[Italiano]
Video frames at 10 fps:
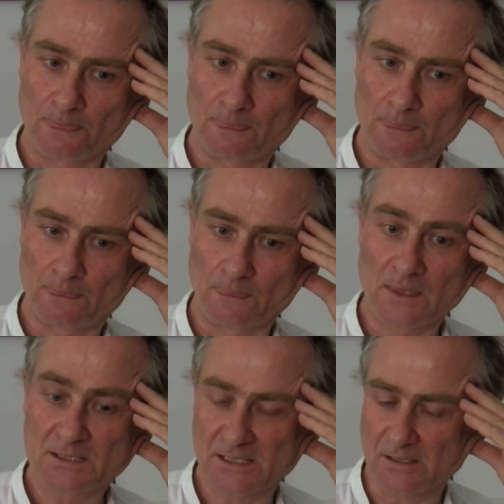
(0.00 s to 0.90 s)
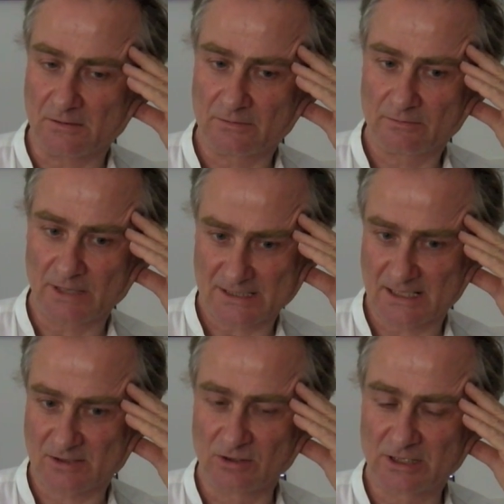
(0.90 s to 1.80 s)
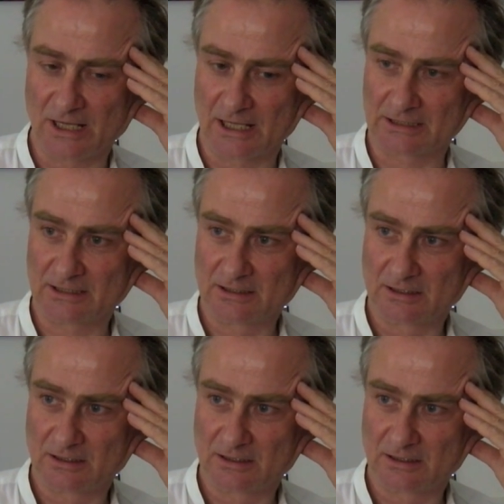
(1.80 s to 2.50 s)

Mm, sì, basta ascoltarla.